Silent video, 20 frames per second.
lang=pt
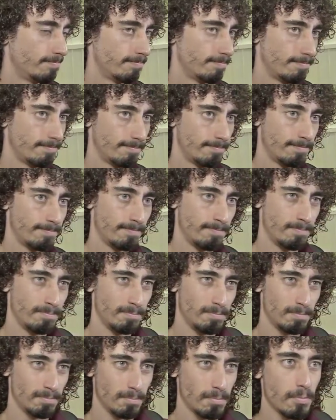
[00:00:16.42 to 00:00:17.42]
Pensando no
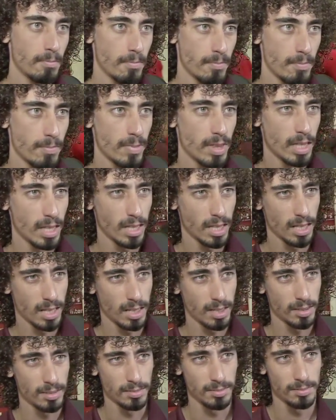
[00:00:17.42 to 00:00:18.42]
time, tira um pouco
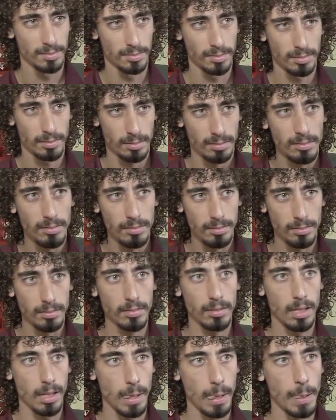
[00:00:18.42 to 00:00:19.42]
também dessa
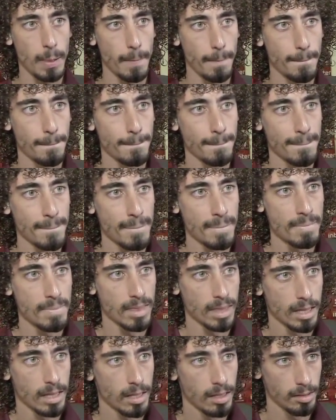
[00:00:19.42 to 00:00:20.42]
pressão, três jogos sem
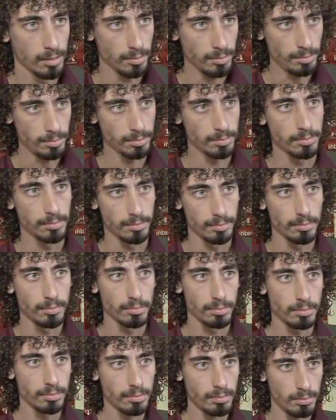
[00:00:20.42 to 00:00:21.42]
vitórias, essa
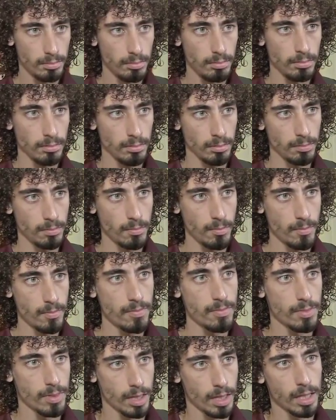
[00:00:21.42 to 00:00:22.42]
especulação o tempo todo
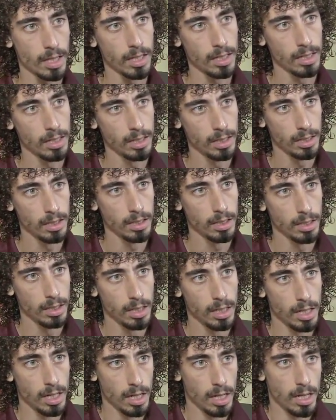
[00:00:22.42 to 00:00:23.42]
também em relação ao Dorival,
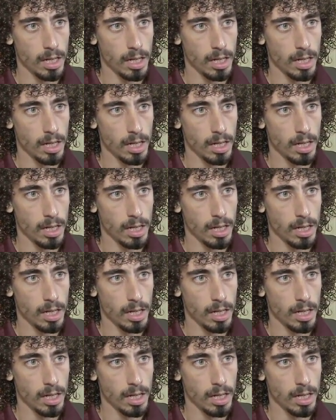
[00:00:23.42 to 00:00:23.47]
né?